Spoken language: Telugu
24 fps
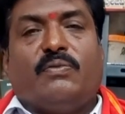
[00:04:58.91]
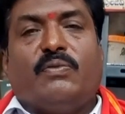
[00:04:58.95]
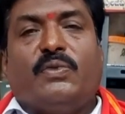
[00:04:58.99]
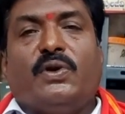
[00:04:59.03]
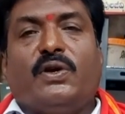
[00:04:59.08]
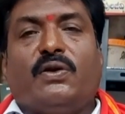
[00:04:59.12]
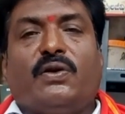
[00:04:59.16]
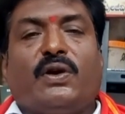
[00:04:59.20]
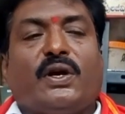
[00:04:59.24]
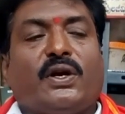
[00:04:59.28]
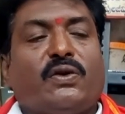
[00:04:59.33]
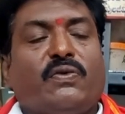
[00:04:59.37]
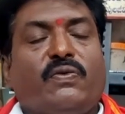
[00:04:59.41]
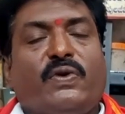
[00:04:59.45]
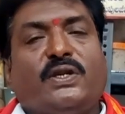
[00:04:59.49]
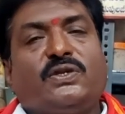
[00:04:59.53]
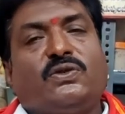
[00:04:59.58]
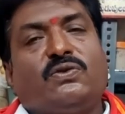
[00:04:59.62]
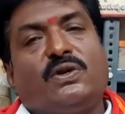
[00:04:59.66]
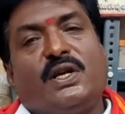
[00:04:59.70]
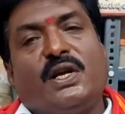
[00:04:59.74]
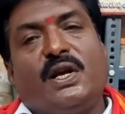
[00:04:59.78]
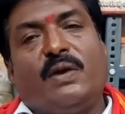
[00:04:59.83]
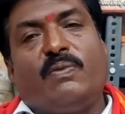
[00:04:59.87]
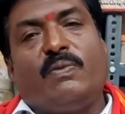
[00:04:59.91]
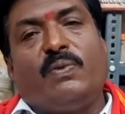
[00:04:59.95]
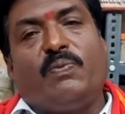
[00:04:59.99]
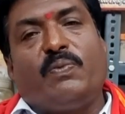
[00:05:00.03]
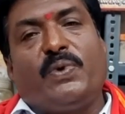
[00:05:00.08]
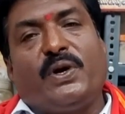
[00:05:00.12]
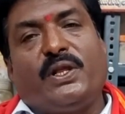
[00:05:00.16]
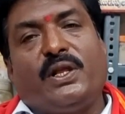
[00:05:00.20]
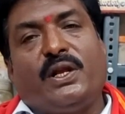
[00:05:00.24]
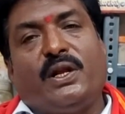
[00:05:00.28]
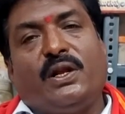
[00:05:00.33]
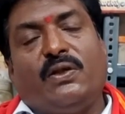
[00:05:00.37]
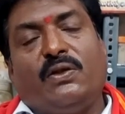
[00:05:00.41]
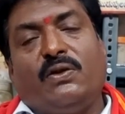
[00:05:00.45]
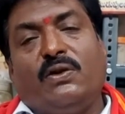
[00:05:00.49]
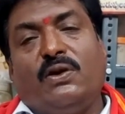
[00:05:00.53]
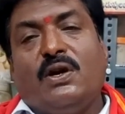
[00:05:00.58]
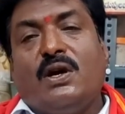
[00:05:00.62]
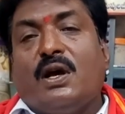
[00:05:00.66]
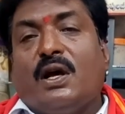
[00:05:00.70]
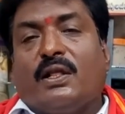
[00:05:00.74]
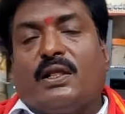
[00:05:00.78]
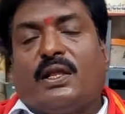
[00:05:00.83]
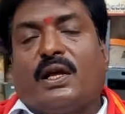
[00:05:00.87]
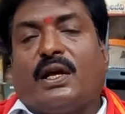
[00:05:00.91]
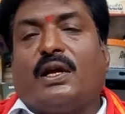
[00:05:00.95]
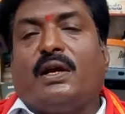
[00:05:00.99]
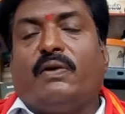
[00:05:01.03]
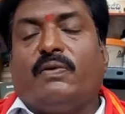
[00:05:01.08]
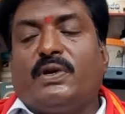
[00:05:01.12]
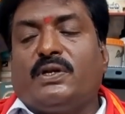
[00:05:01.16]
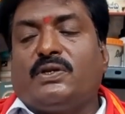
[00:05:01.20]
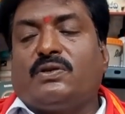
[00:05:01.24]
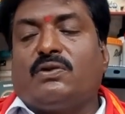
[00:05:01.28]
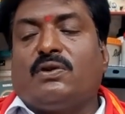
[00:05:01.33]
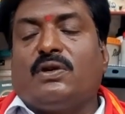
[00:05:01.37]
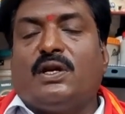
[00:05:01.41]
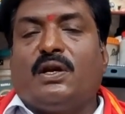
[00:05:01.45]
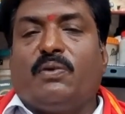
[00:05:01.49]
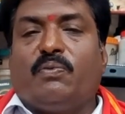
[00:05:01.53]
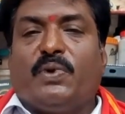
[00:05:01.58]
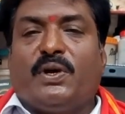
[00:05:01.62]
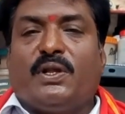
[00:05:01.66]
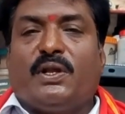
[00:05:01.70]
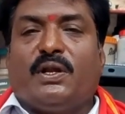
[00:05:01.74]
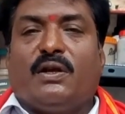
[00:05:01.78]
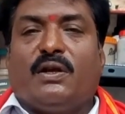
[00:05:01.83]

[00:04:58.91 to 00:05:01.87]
మీరు ఎక్కువ వేసుకునే ఏమి ఇబ్బంది లేదు తక్కువ వేసుకునే ఇబ్బంది